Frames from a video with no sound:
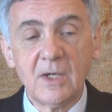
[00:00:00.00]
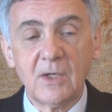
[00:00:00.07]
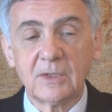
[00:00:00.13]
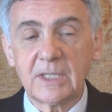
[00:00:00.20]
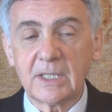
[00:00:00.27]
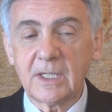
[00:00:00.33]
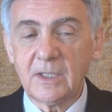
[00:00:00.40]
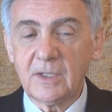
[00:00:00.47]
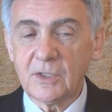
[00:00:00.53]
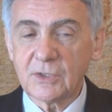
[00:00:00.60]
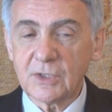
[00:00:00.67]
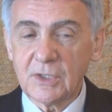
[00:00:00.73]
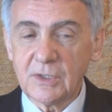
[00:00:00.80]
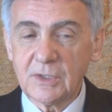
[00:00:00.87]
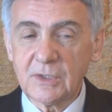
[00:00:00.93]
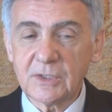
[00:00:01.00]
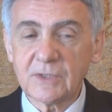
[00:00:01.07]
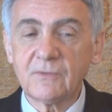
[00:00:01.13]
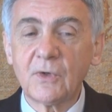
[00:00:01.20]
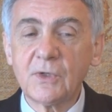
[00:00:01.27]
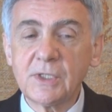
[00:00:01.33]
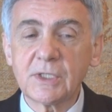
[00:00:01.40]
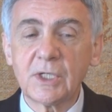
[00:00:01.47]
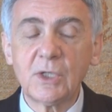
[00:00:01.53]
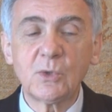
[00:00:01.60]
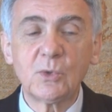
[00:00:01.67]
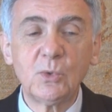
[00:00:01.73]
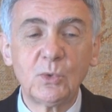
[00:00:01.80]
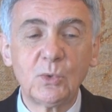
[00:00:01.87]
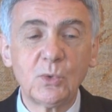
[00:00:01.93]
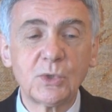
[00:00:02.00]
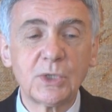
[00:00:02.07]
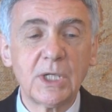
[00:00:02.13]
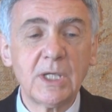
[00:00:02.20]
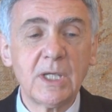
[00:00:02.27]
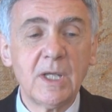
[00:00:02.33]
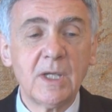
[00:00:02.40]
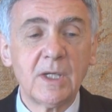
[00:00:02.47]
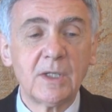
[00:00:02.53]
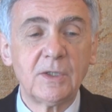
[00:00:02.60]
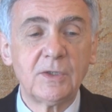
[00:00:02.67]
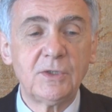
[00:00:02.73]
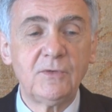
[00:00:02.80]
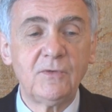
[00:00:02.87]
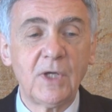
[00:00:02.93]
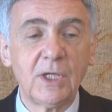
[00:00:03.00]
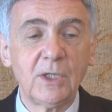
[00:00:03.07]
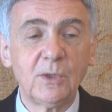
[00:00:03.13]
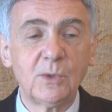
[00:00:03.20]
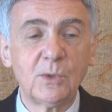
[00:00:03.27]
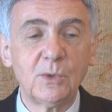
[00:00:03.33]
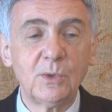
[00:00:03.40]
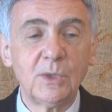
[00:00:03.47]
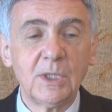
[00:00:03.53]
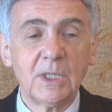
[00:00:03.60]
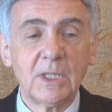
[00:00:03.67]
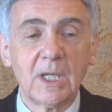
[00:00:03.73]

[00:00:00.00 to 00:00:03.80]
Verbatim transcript: o takiej też y, swoistej kulturze dźwięku,